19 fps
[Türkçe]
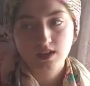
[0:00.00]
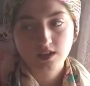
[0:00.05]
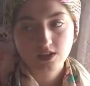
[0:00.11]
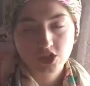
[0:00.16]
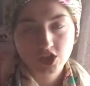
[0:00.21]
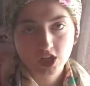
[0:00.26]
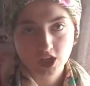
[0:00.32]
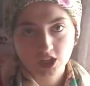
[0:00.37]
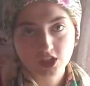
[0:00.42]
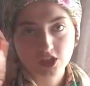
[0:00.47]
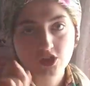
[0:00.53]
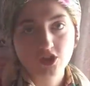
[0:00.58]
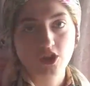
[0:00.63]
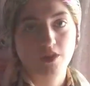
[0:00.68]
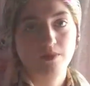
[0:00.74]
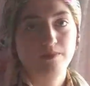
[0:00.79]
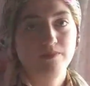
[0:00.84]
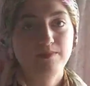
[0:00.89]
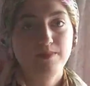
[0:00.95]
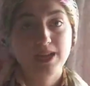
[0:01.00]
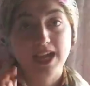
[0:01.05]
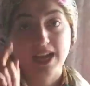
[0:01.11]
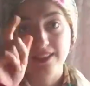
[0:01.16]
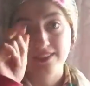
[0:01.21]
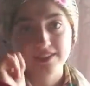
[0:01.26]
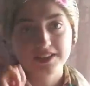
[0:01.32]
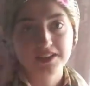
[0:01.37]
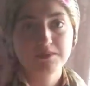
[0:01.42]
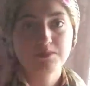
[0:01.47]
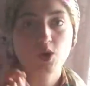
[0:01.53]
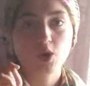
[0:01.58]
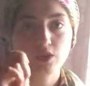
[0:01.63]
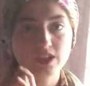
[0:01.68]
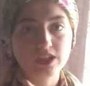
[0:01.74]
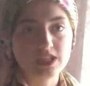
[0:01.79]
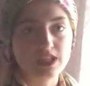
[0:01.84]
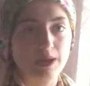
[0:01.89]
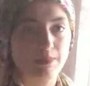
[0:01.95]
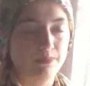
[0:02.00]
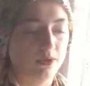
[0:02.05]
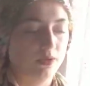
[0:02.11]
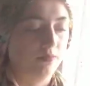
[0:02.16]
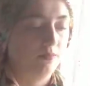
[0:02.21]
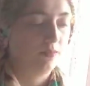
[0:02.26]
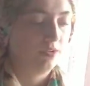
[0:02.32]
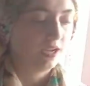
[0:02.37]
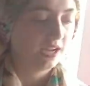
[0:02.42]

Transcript: Plan işte. Planladım Heh, tamam. onları yapıyorum.